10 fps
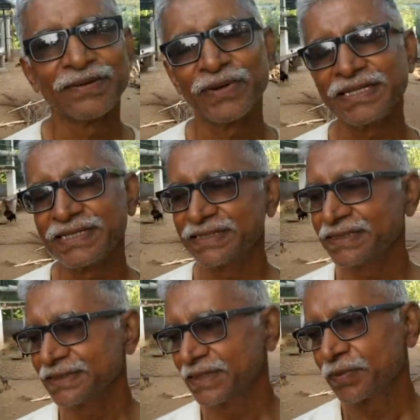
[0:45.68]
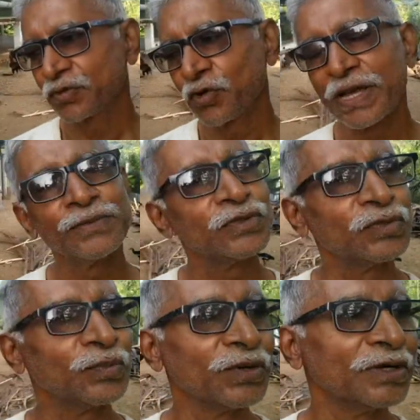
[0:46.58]
நான் படிச்சுட்டு அப்புறம்
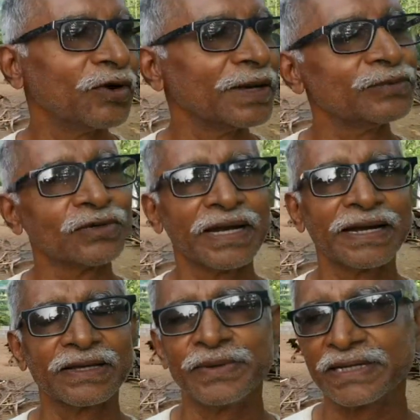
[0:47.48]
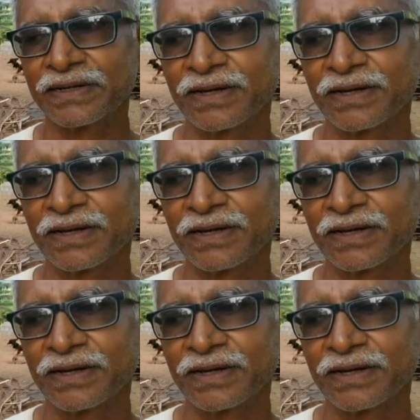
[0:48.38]
கோயம்புத்தூர் போய் கோயம்புத்தூர்ல எனக்கு மெடிக்கல்